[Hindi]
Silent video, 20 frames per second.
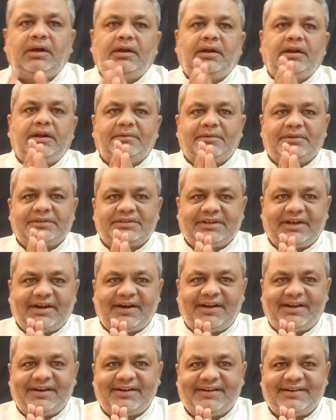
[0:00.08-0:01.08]

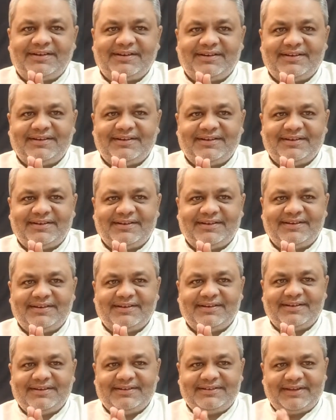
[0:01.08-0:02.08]
नमस्कार
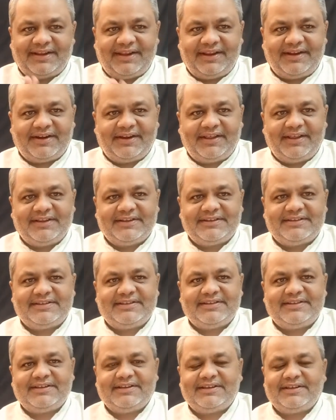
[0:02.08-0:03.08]
जय गणेश
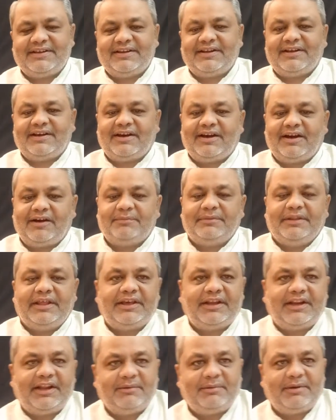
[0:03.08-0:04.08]
आप
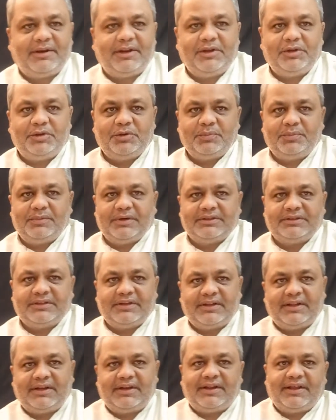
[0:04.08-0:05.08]
देख रहे हैं हमारा यूट्यूब का
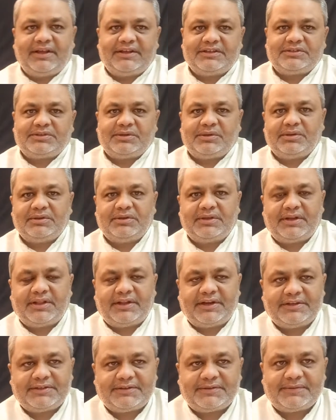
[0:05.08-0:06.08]
चैनल एस्ट्रोलॉजर
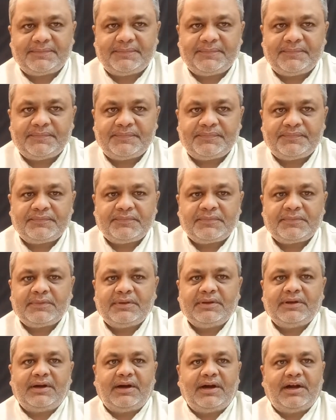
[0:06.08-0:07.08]
नरेश
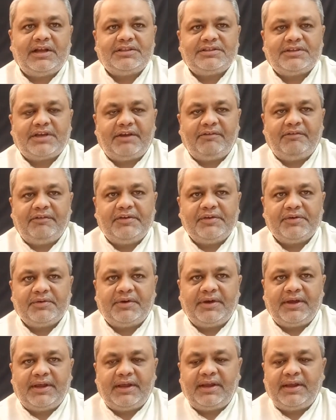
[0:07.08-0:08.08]
आज का वीडियो
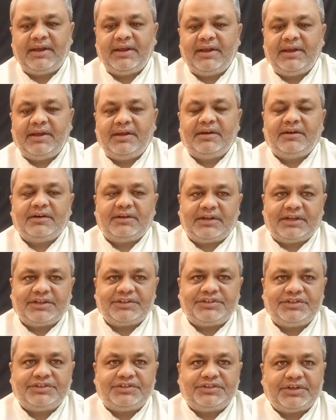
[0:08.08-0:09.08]
है
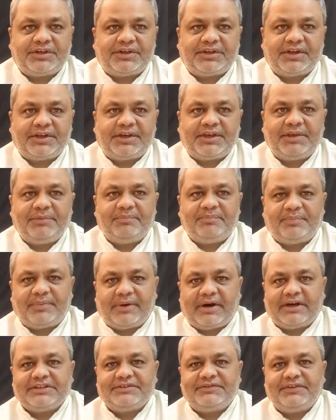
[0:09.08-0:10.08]
राशि चक्र की
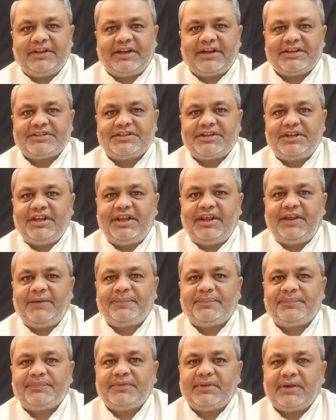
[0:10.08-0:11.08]
पांचवी राशि
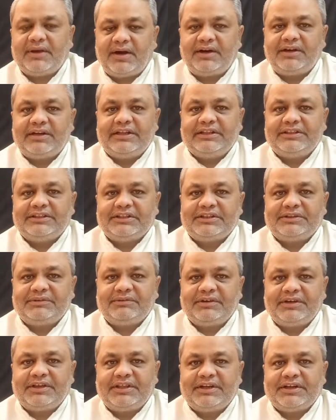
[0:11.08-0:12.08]
अग्नि तत्व
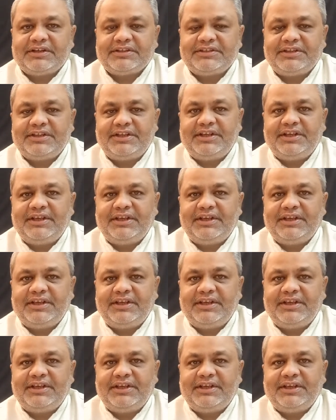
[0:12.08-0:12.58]
की राशि